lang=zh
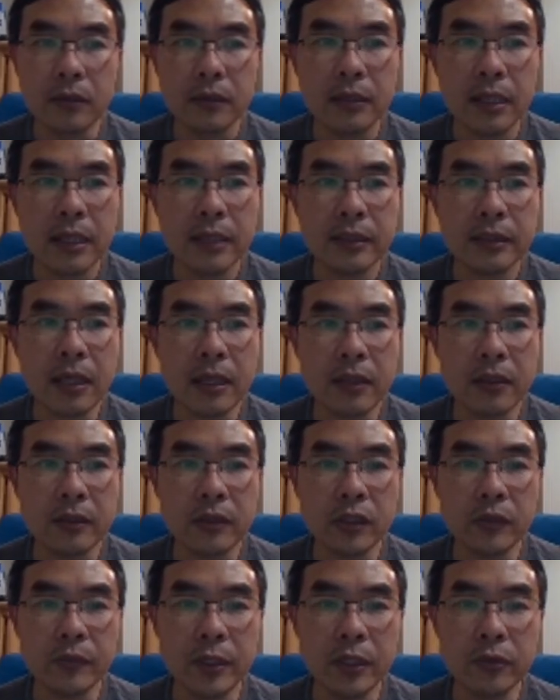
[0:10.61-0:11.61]
在上一个
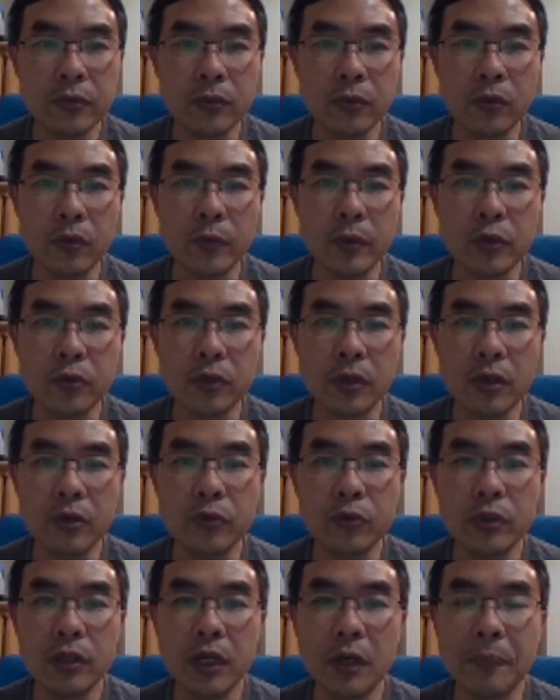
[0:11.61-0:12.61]
视频中，我们说了
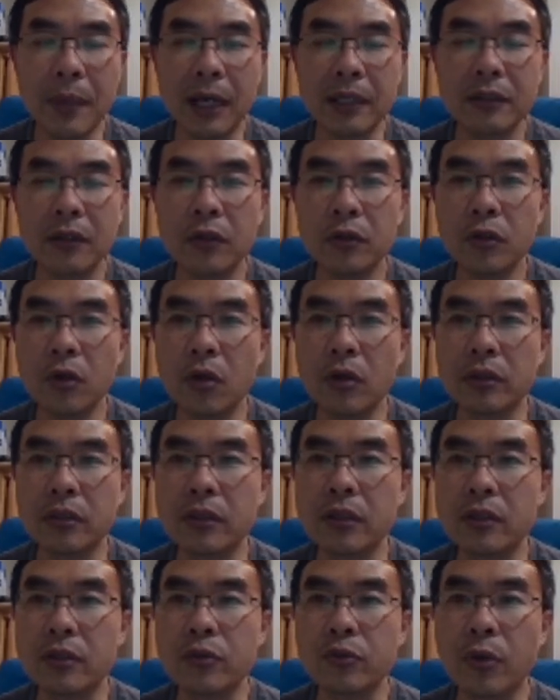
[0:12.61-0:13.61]
如何把这个 DOT
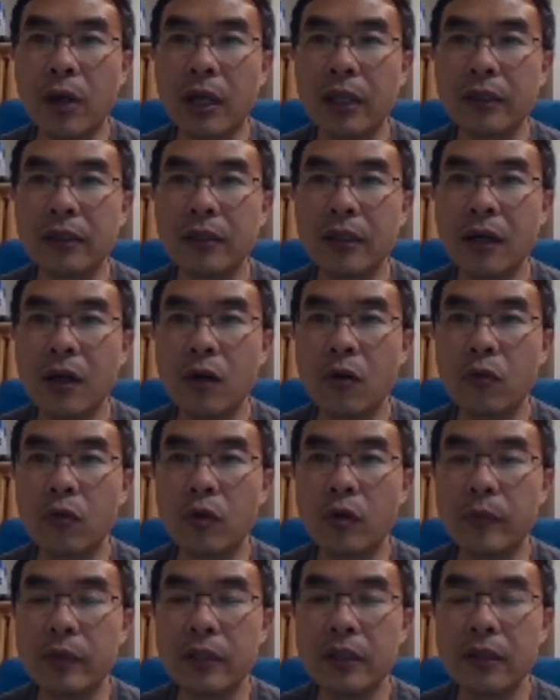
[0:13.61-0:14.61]
转到
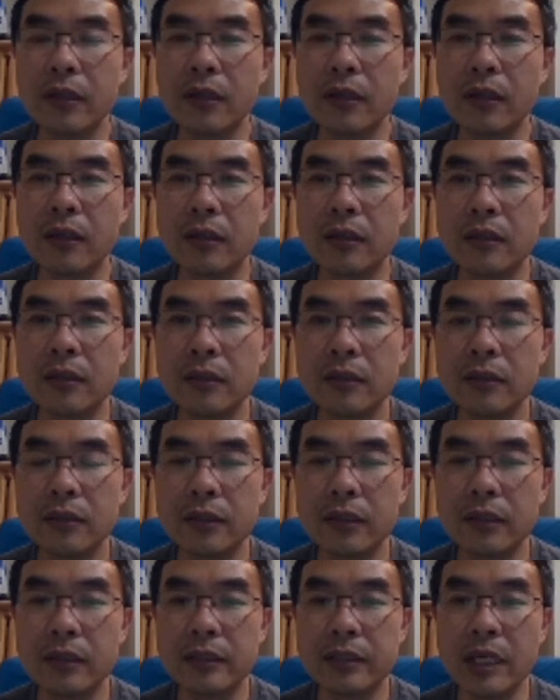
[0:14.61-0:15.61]
我们的
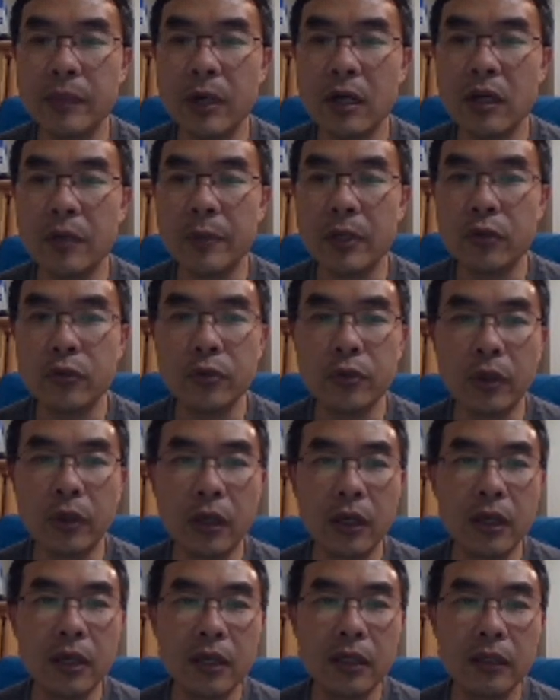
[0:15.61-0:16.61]
这个钱包里面去。
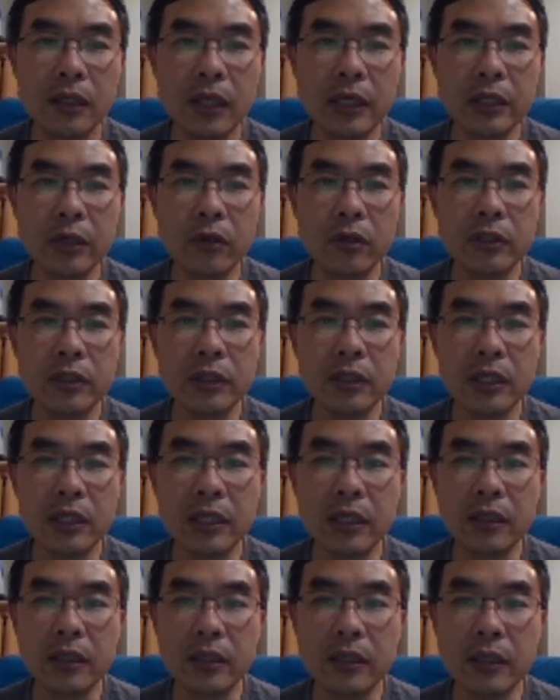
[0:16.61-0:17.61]
那有了这个
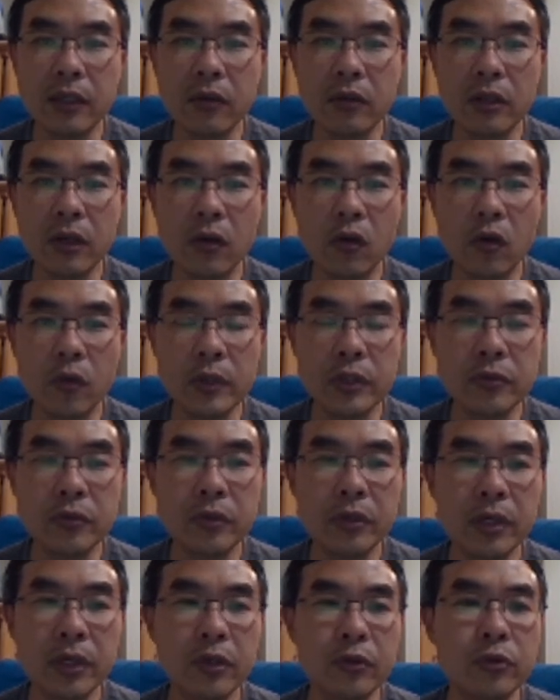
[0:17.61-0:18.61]
里以后呢，我们就
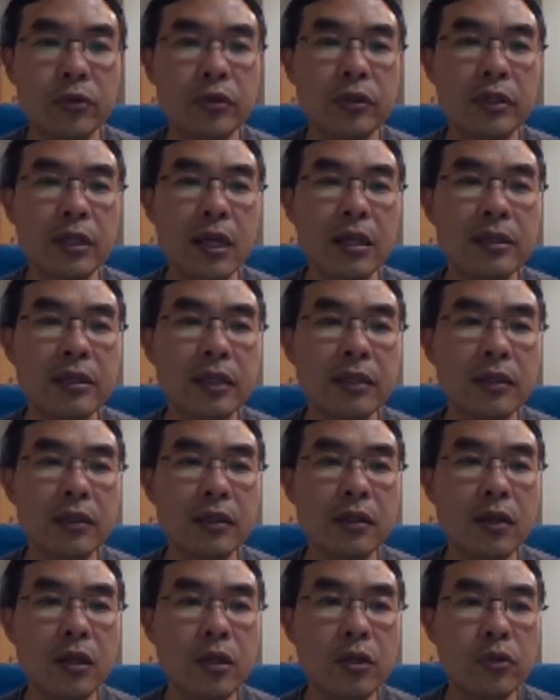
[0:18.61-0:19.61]
可以去参加这
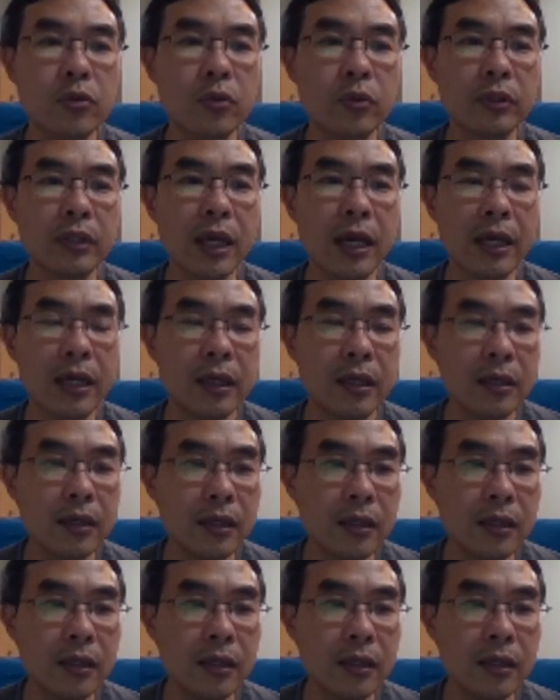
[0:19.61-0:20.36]
个众贷。